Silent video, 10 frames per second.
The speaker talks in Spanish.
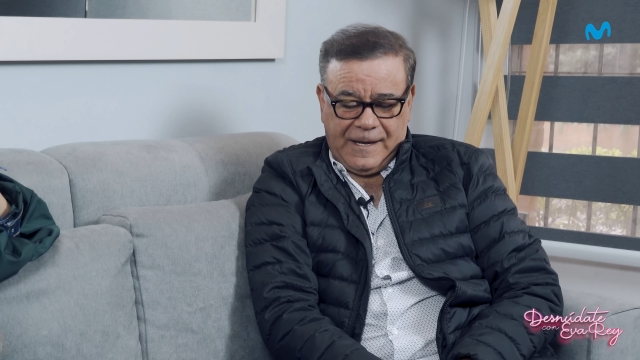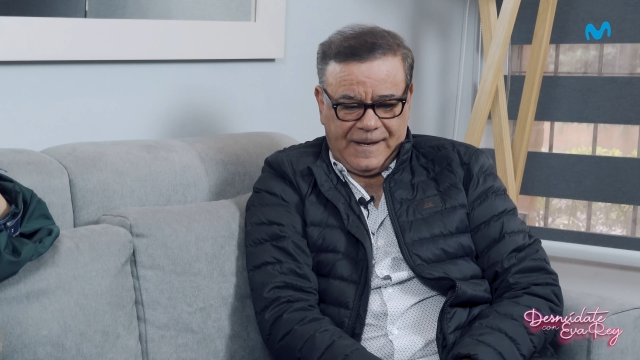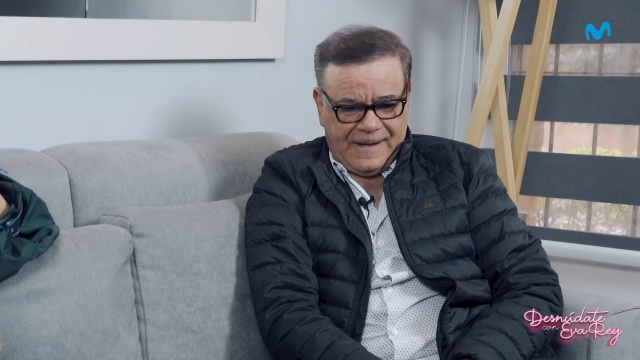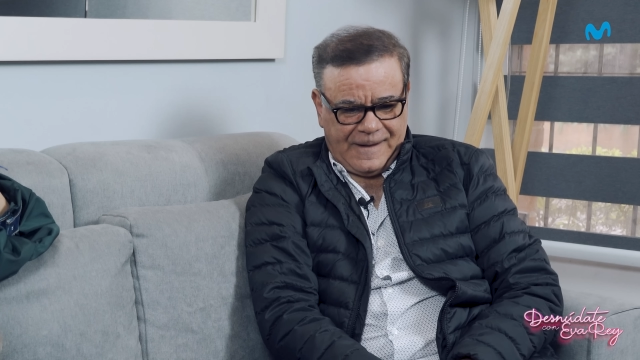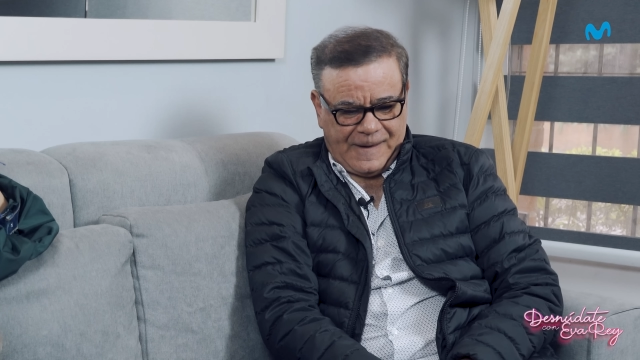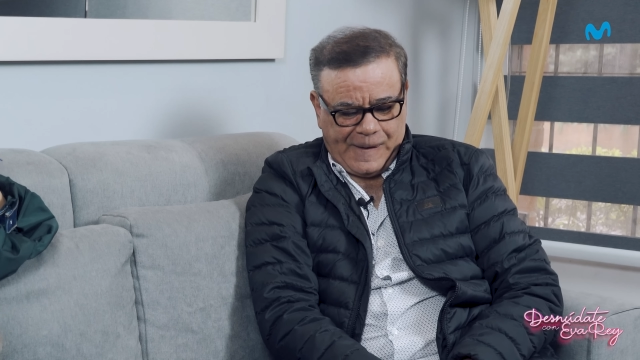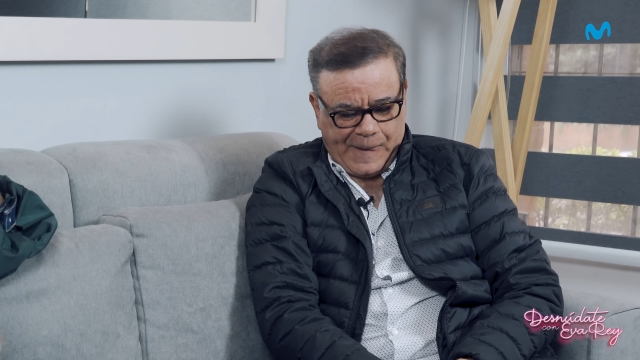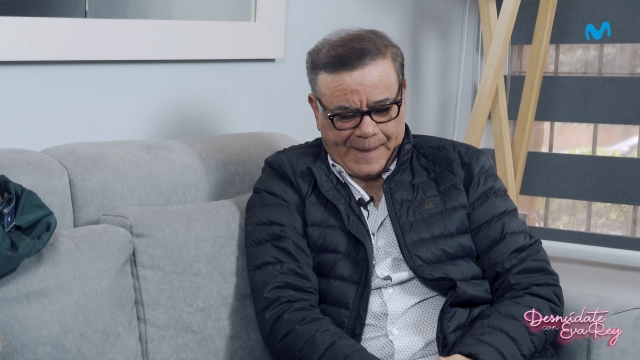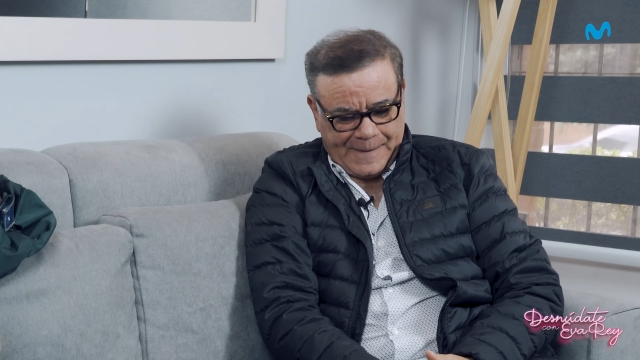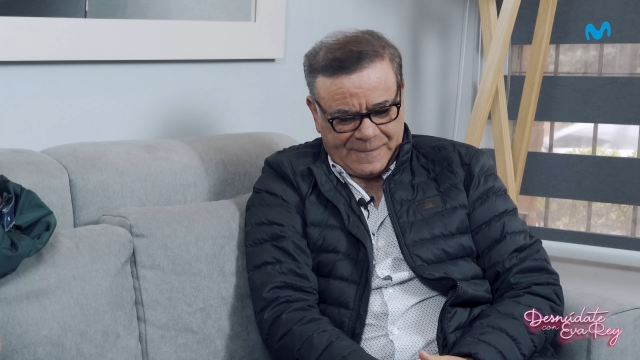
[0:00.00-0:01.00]

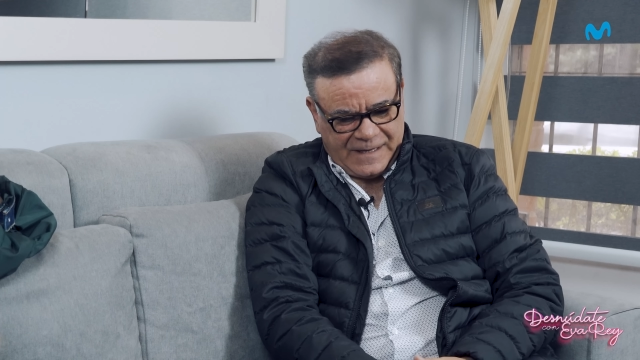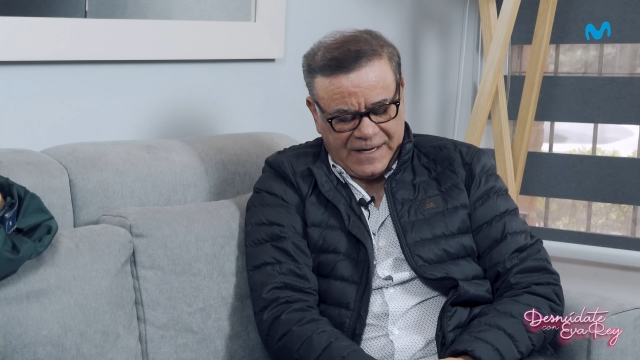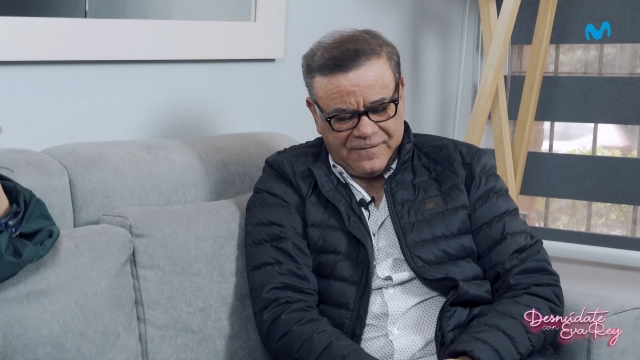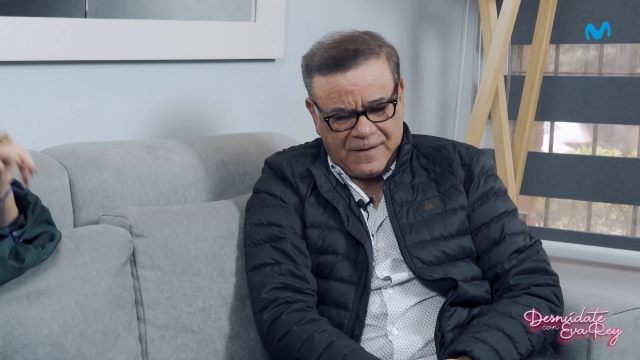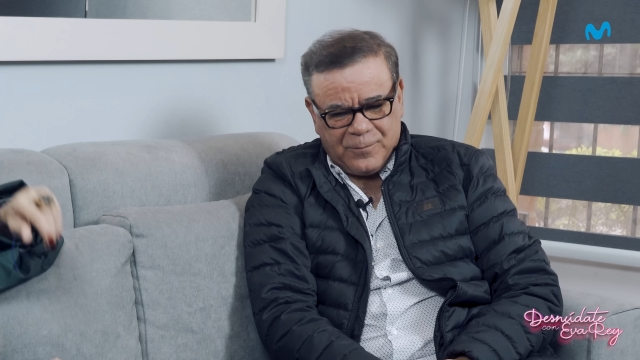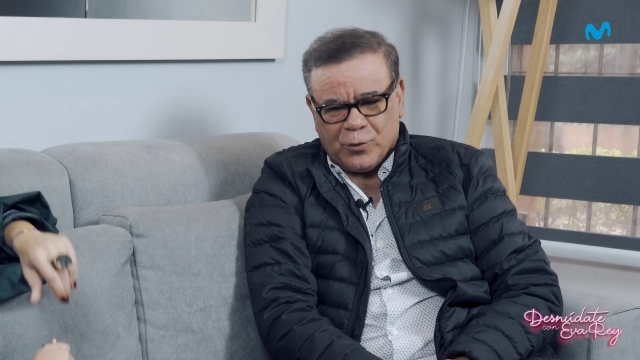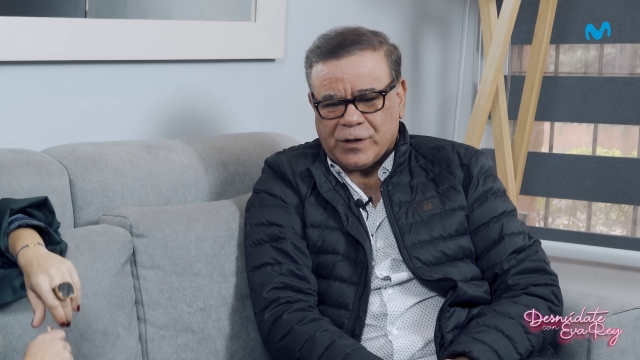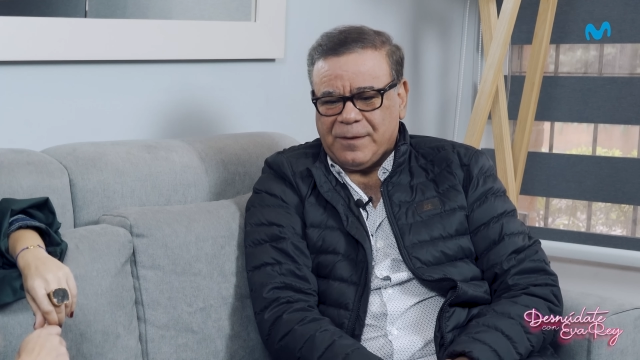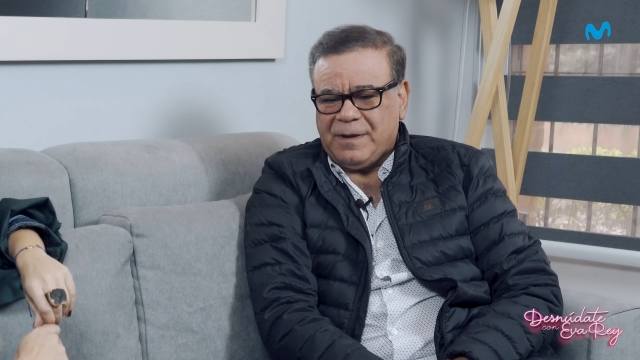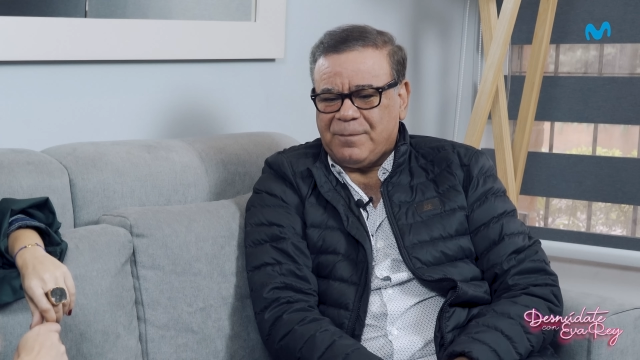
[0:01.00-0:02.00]
eh, Eva,
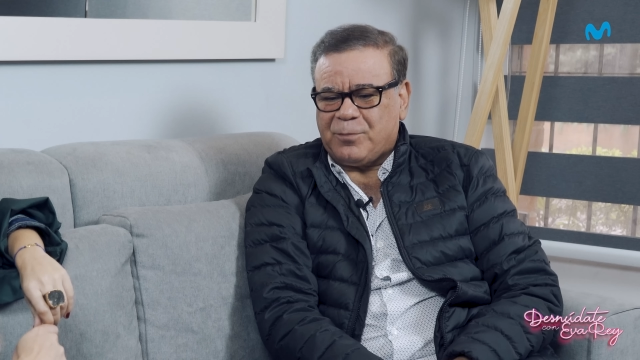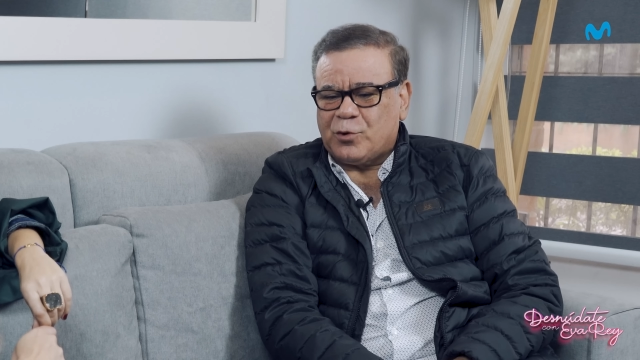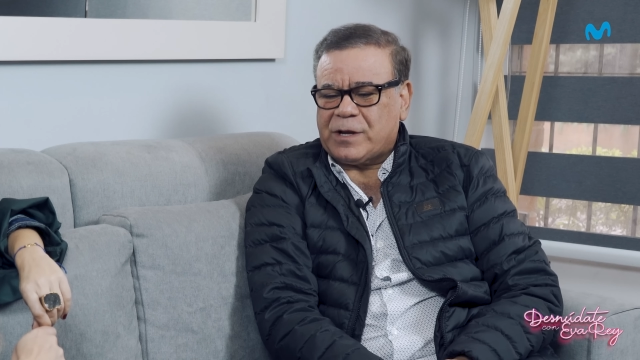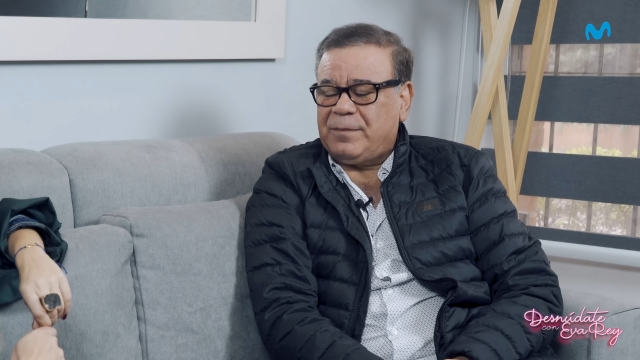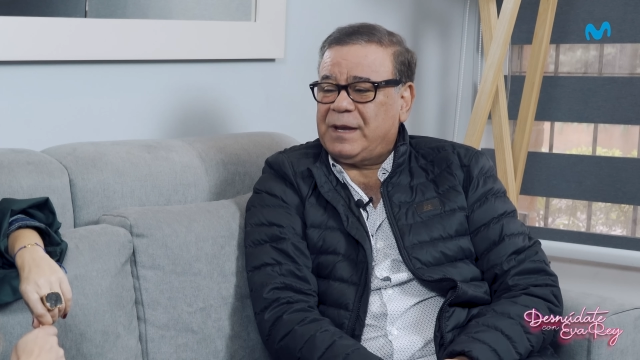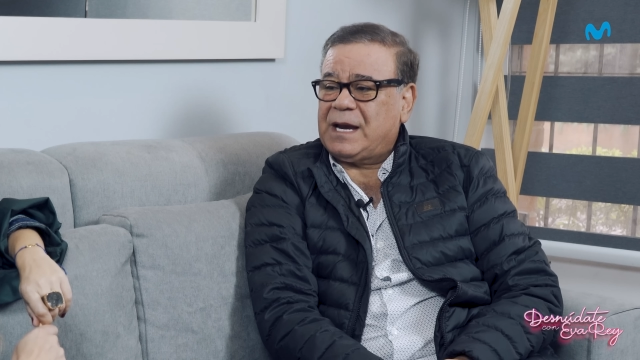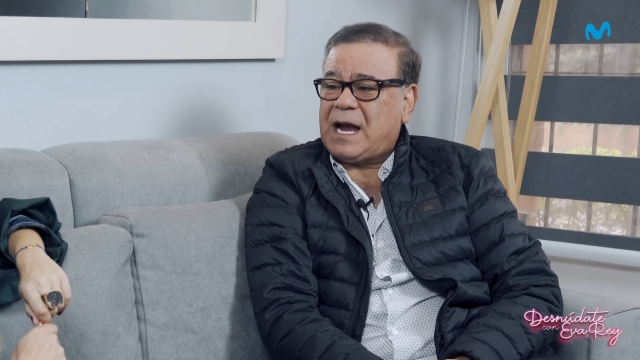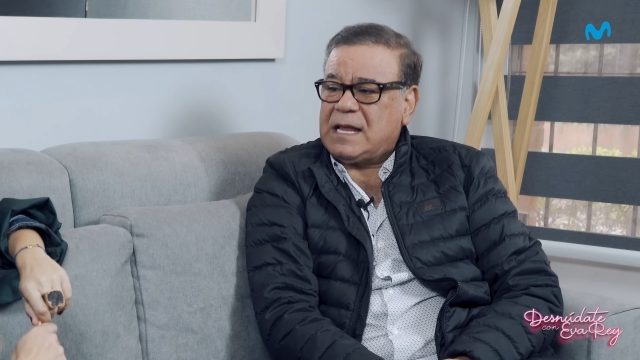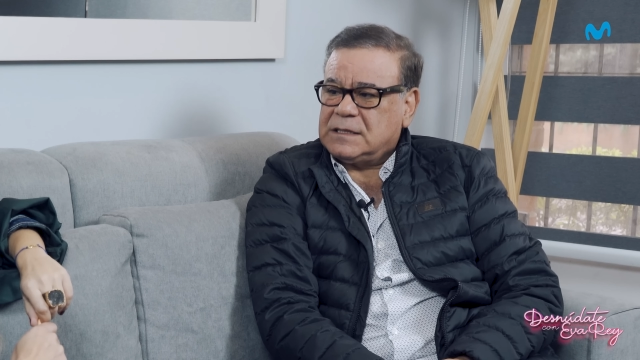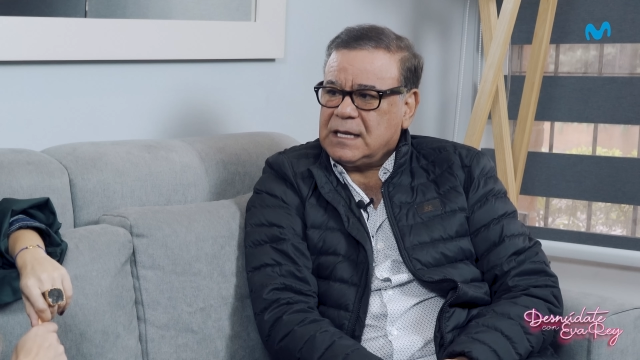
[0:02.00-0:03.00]
porque me, porque me
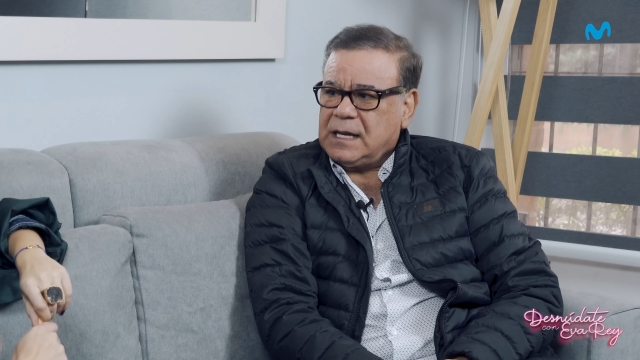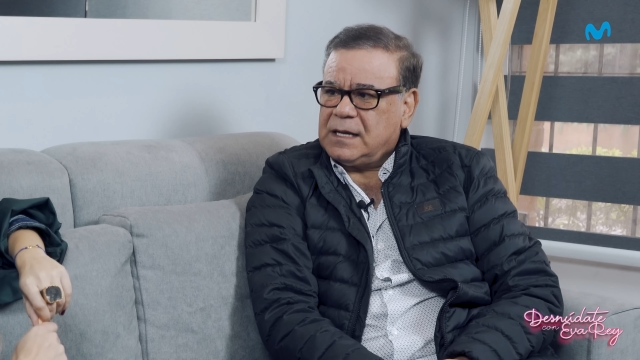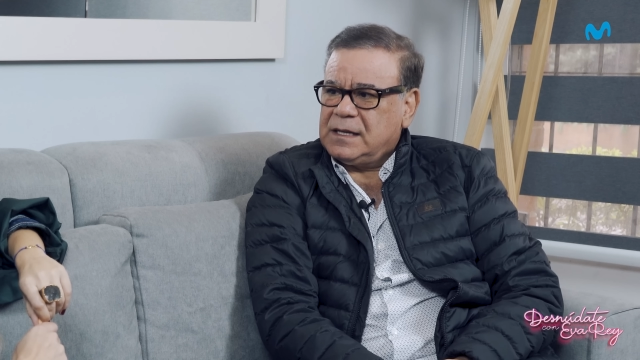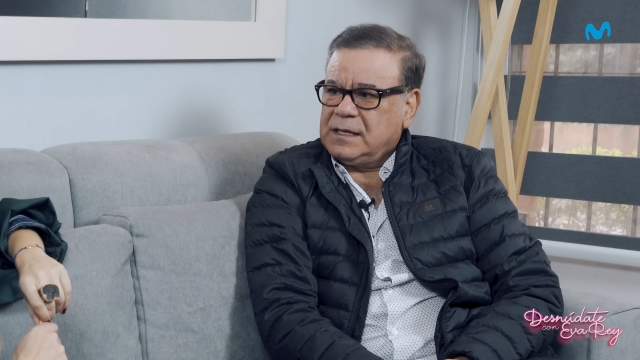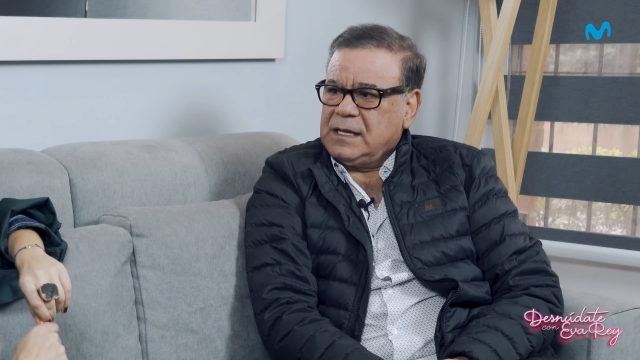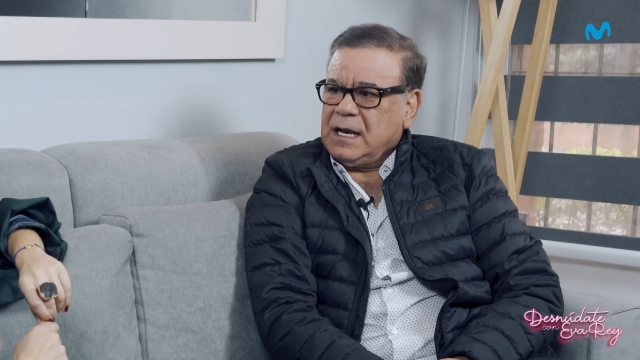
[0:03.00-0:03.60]
encanta